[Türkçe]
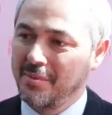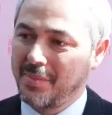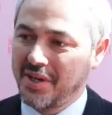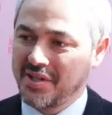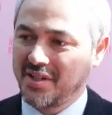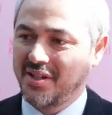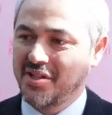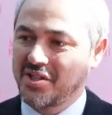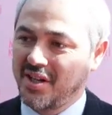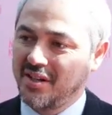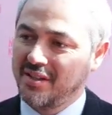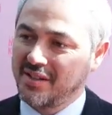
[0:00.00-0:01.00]
baştan
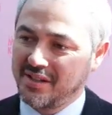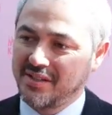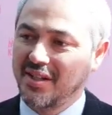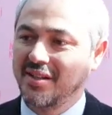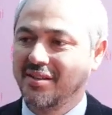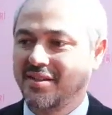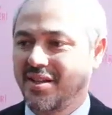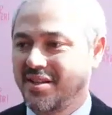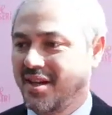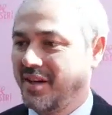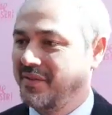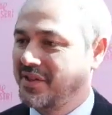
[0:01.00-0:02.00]
aşağı tanıdan
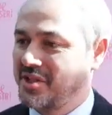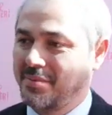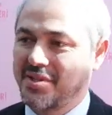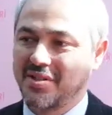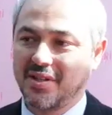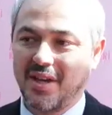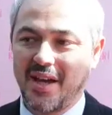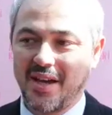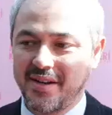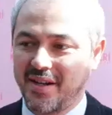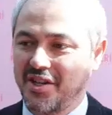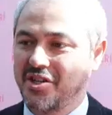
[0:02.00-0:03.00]
tedavi aşamasında her